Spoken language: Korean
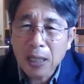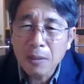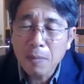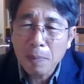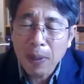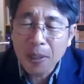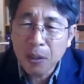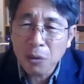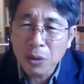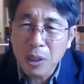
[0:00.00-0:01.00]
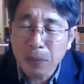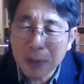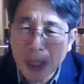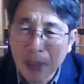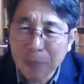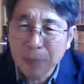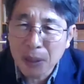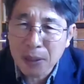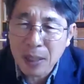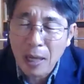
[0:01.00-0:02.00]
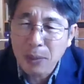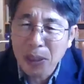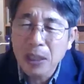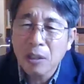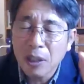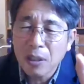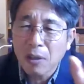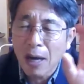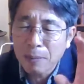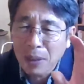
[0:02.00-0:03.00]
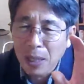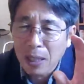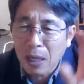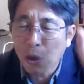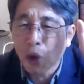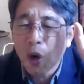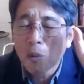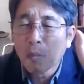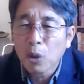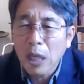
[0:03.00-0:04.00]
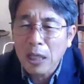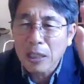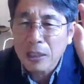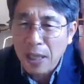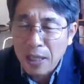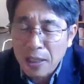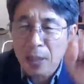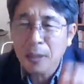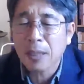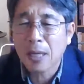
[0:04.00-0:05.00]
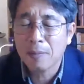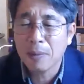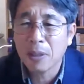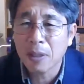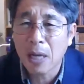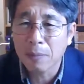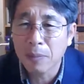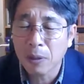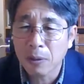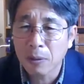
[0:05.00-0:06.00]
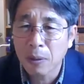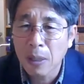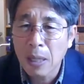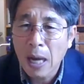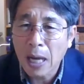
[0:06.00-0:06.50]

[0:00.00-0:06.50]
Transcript: 하나님 앞에 흰옷을 입은 사람들의 삶은 이러이러합니다라고 모델을 제시하는 사람이 있는가 하면